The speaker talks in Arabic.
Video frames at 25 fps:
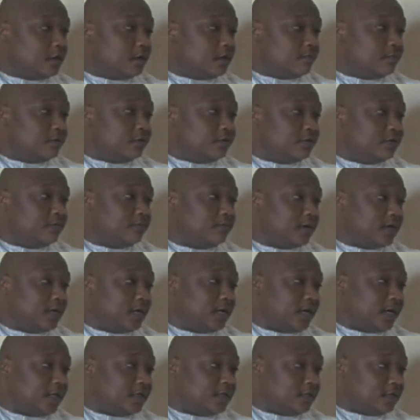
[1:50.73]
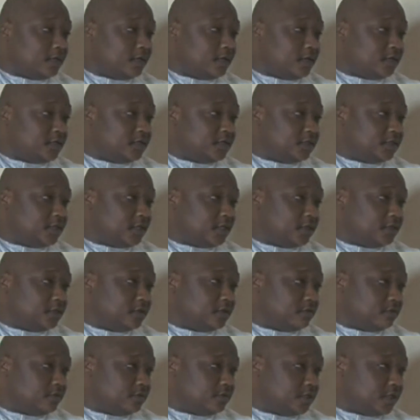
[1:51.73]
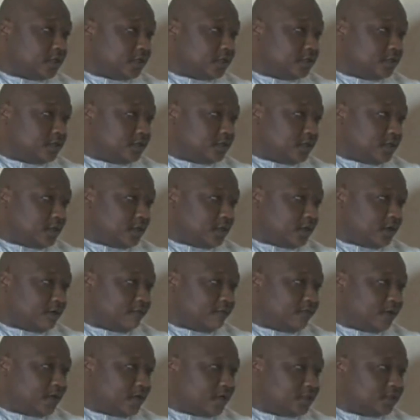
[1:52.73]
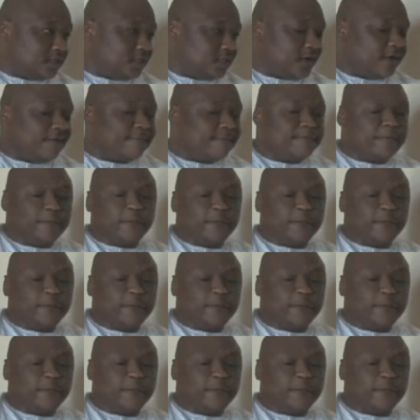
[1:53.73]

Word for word: من ثم كالعادة كأي تشادي توجهت إلى فرنسا